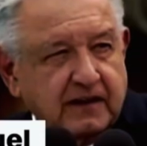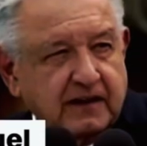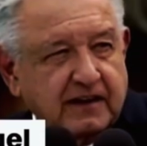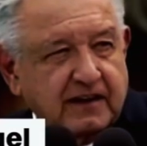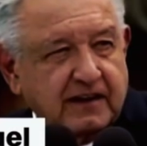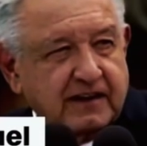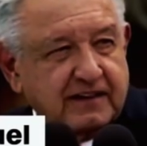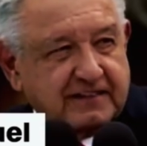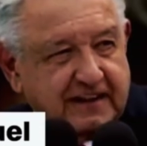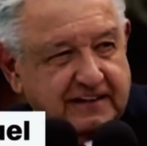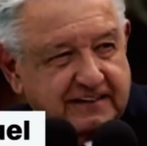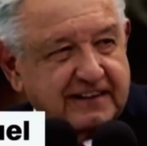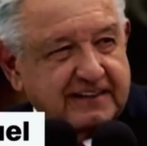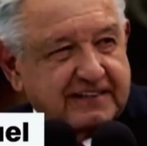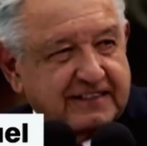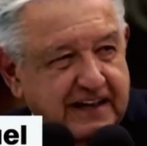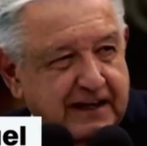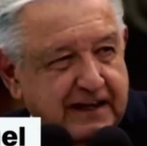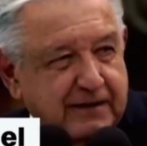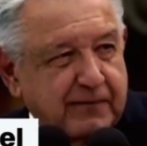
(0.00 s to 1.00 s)
Este
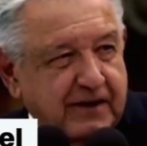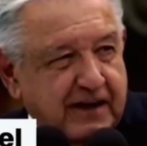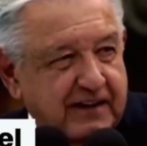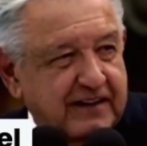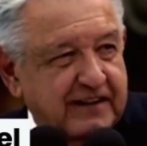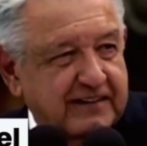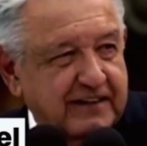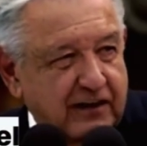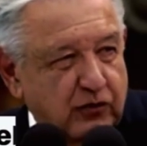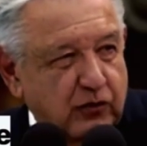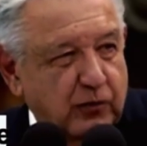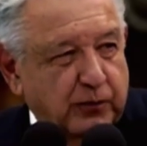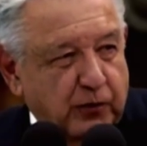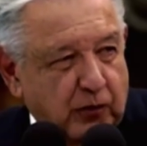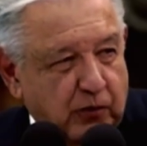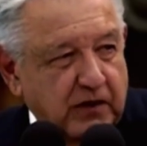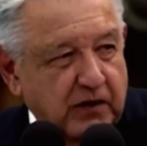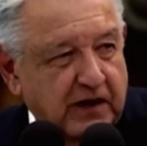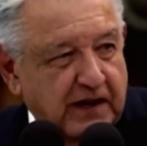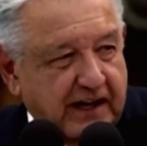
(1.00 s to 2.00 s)
sistema de salud
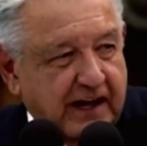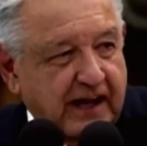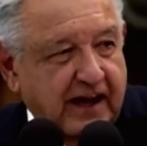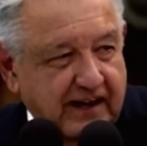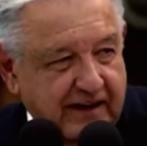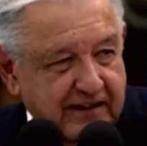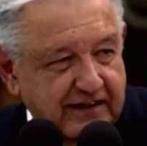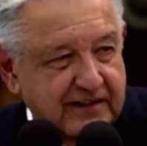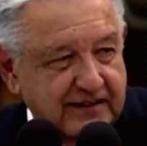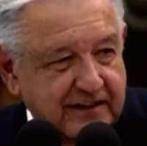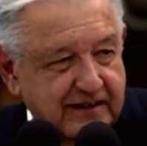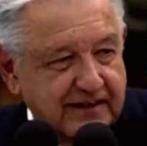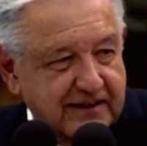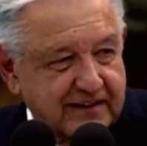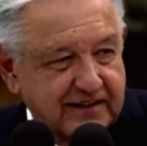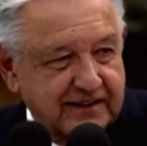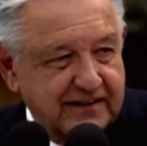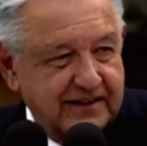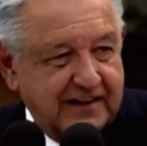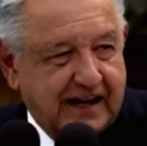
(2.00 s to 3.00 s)
pública
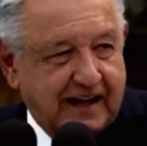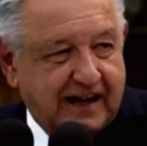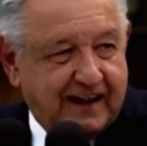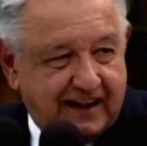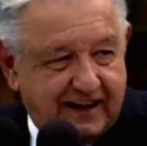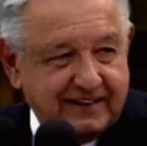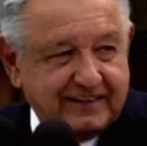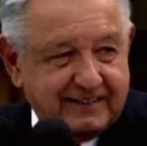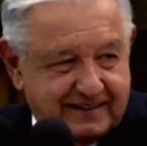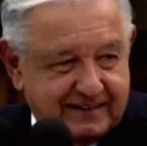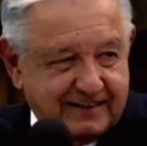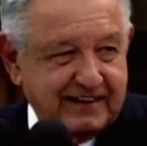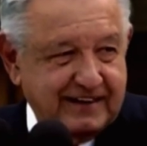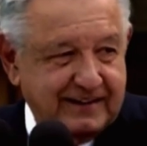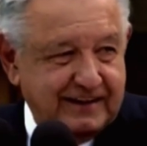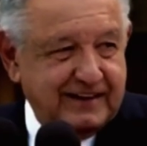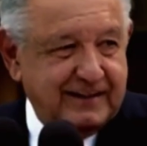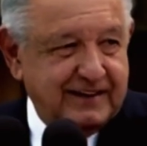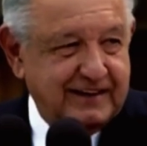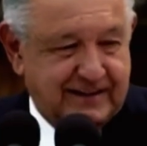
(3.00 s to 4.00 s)
ya es
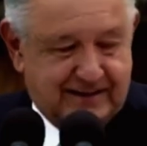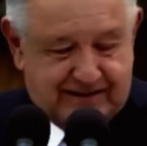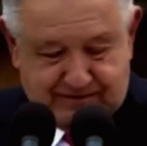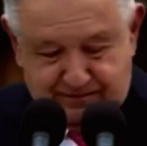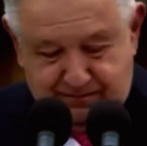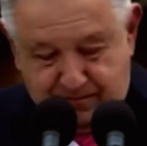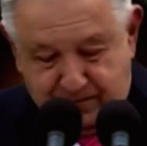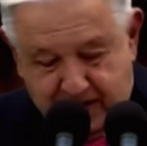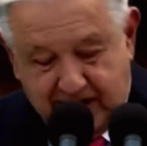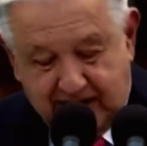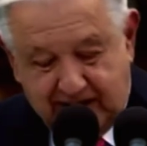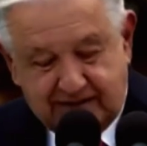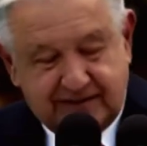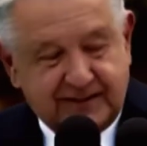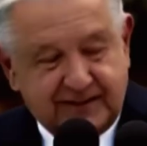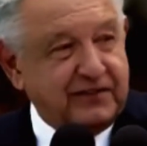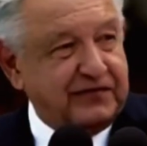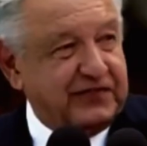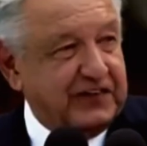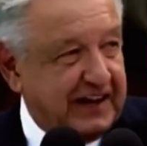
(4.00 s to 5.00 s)
más
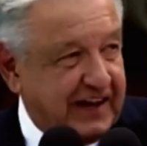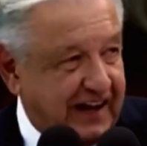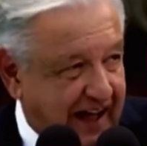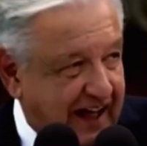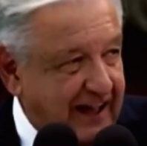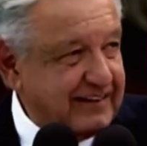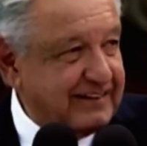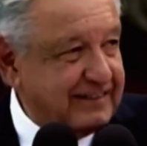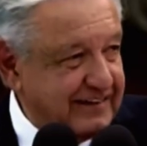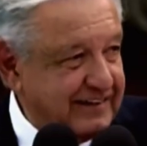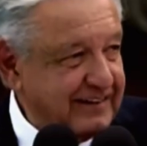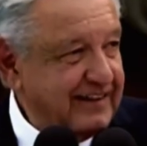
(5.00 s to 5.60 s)
eficaz